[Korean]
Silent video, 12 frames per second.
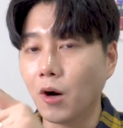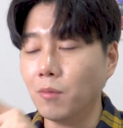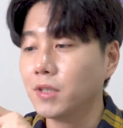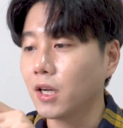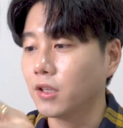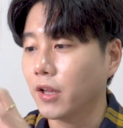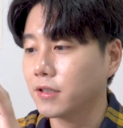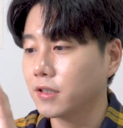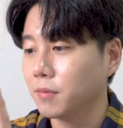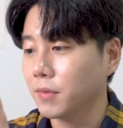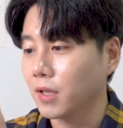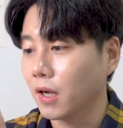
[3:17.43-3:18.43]
검색이
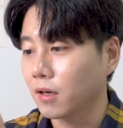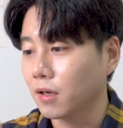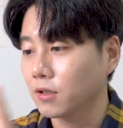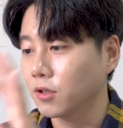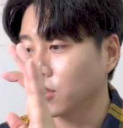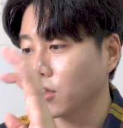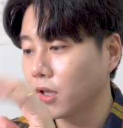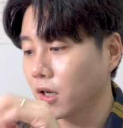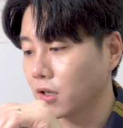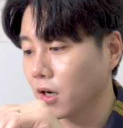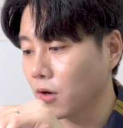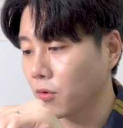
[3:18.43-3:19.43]
됐습니다 그래서
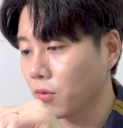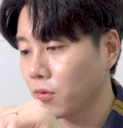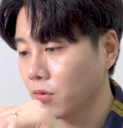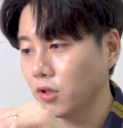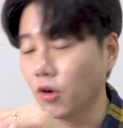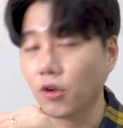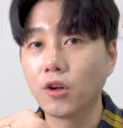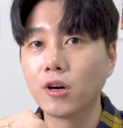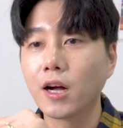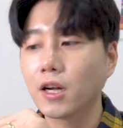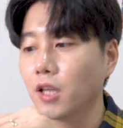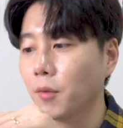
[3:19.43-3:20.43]
선택을 하고 연결을
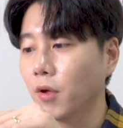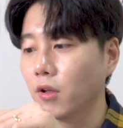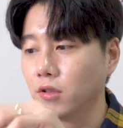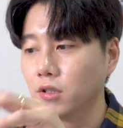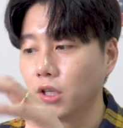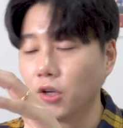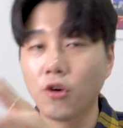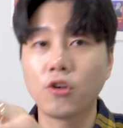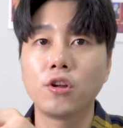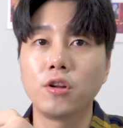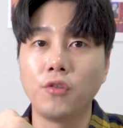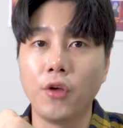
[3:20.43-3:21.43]
하게 되면 이제 연결이